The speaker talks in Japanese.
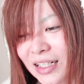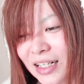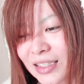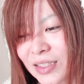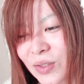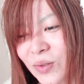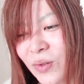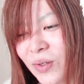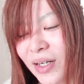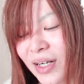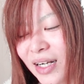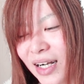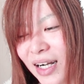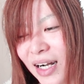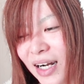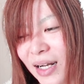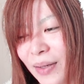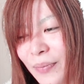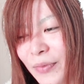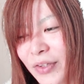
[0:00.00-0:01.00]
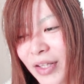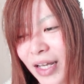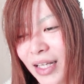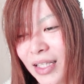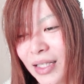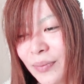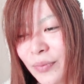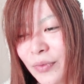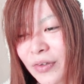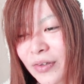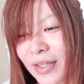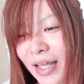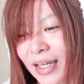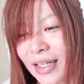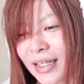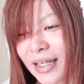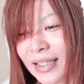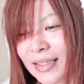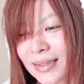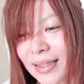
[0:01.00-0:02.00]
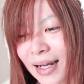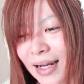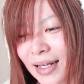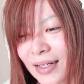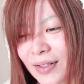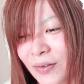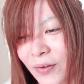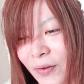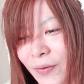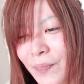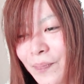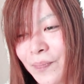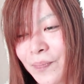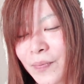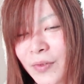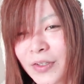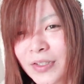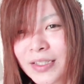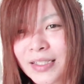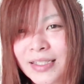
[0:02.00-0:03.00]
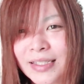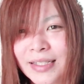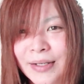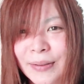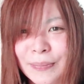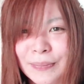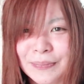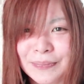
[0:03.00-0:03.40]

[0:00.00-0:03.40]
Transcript: あじゃあどっからも何もないやつからいこうよし